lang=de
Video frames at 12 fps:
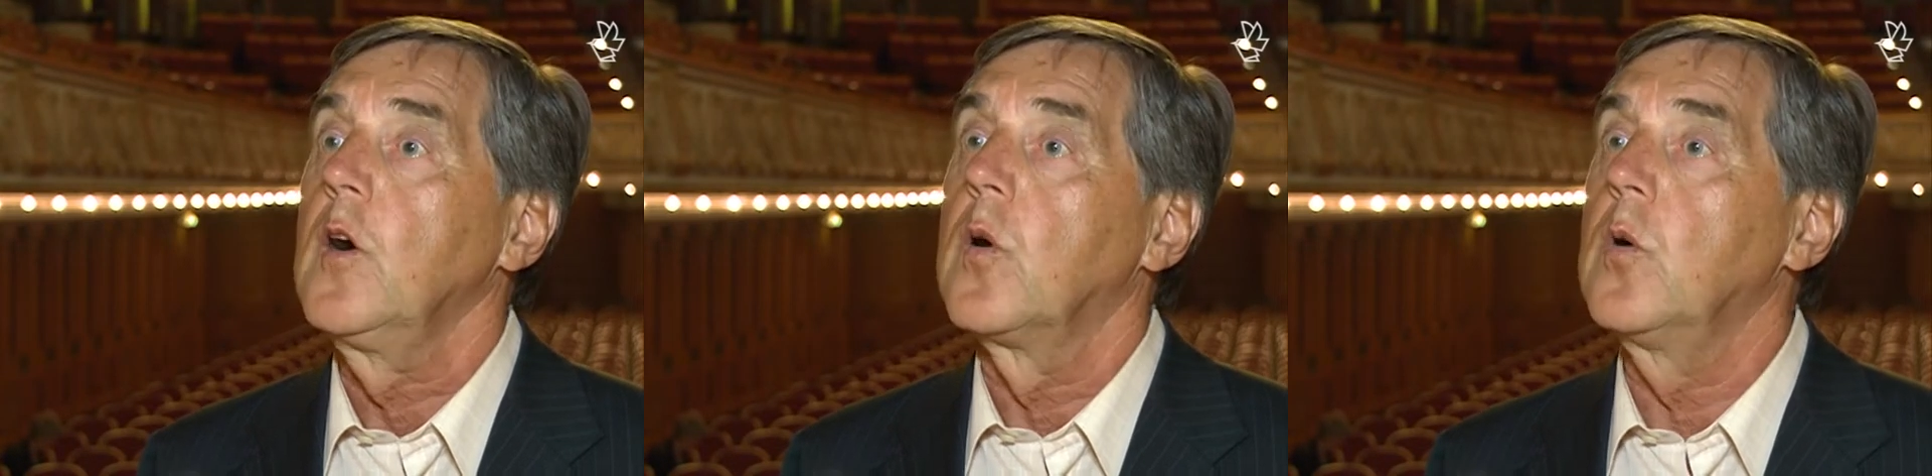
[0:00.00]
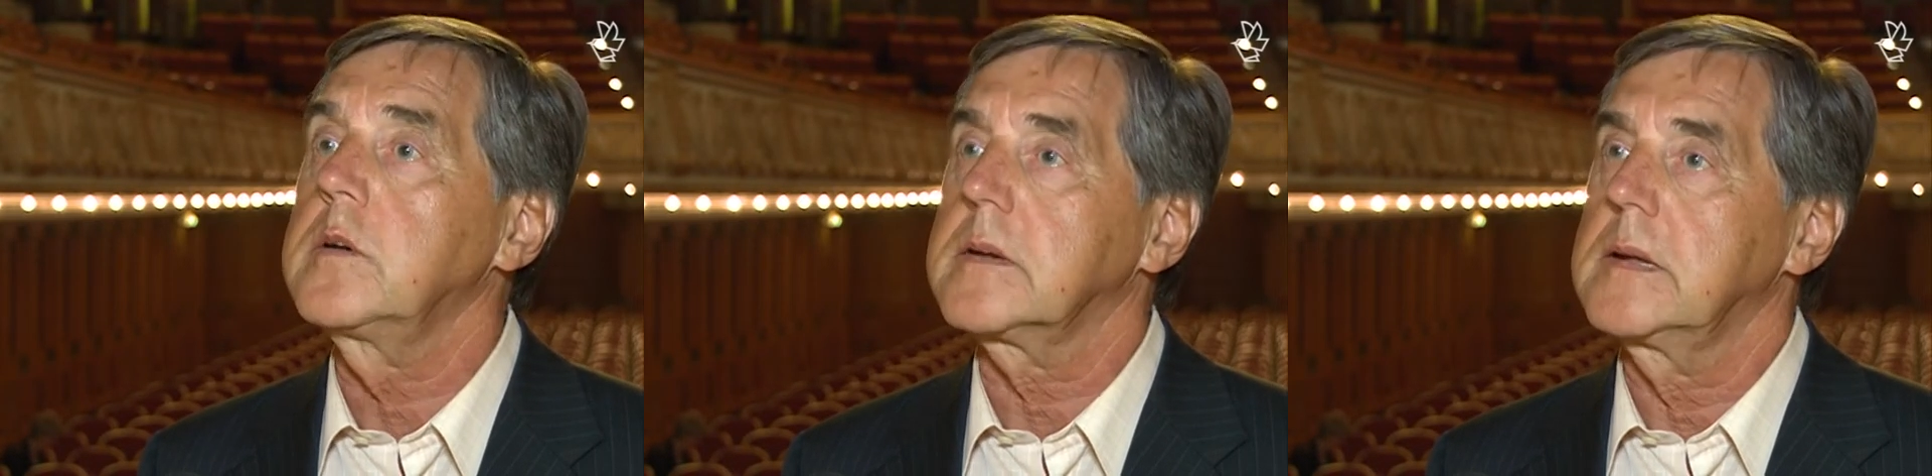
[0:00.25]

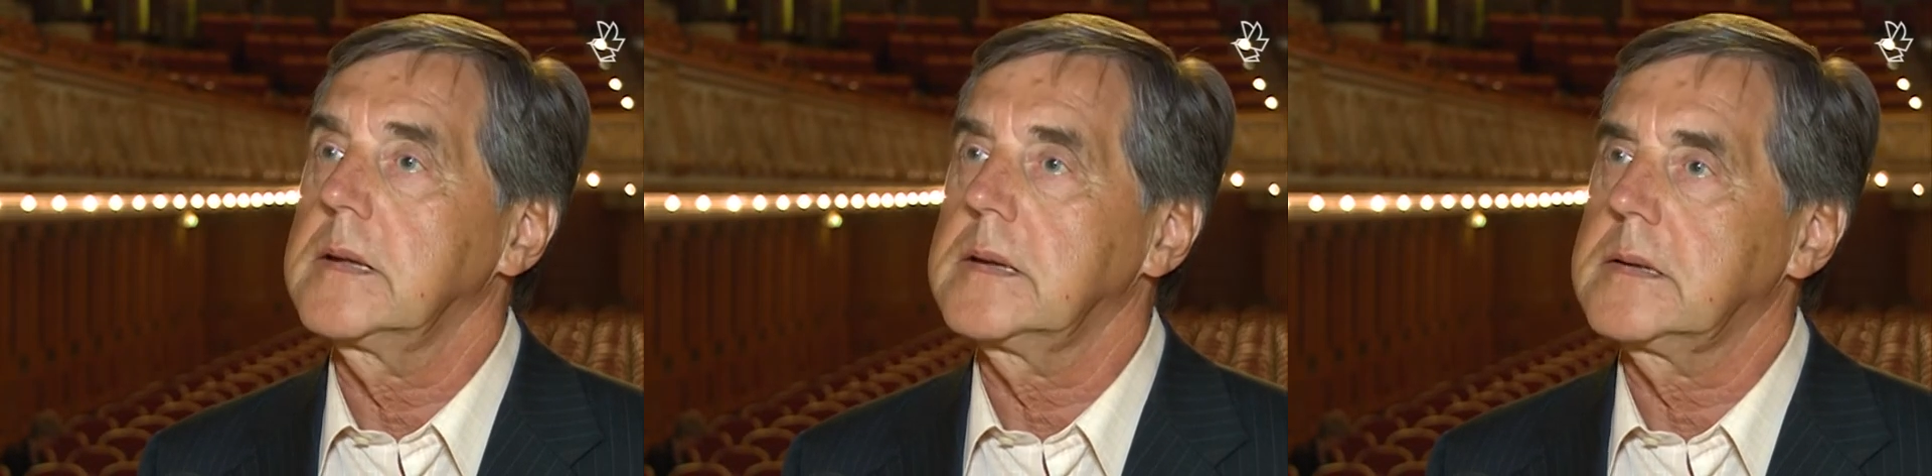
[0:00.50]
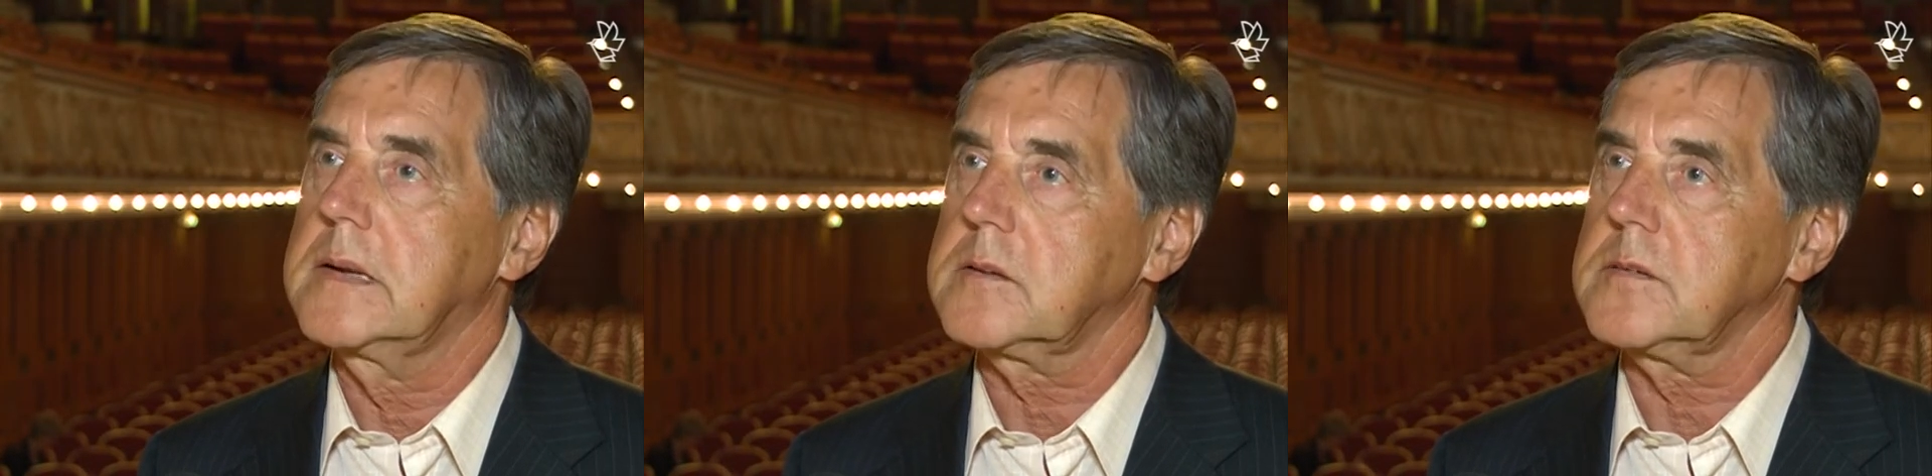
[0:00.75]
Und
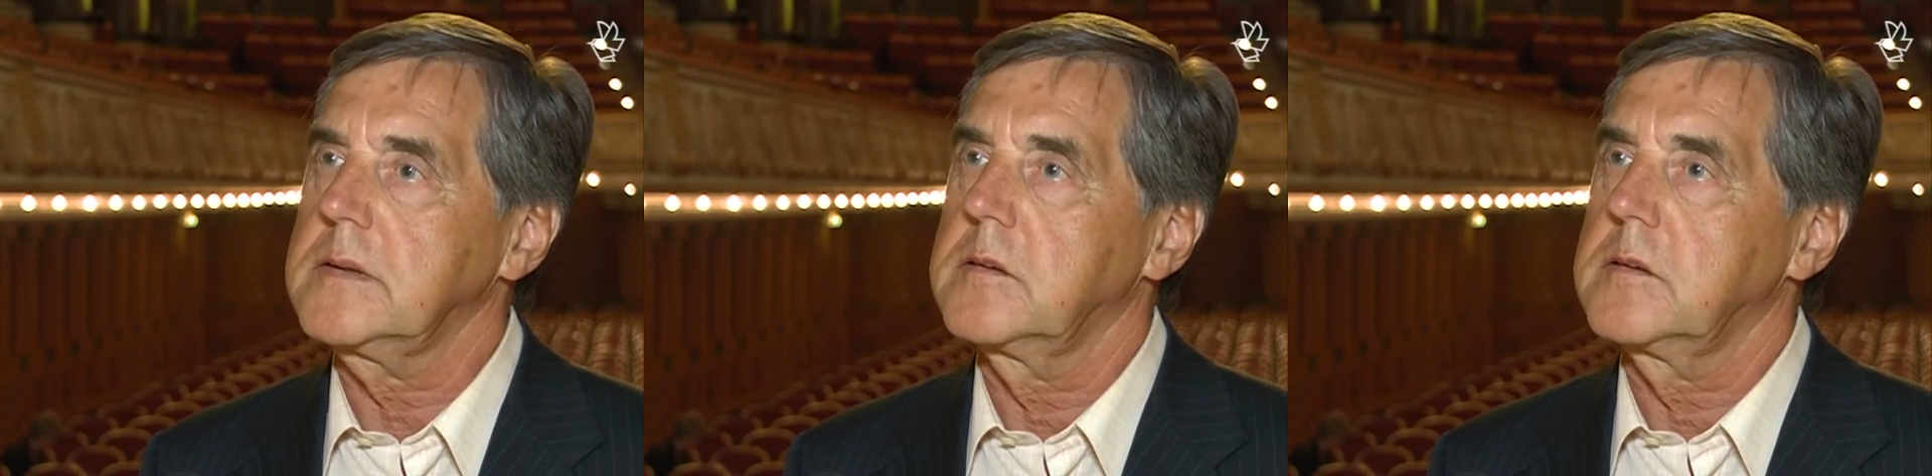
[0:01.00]
das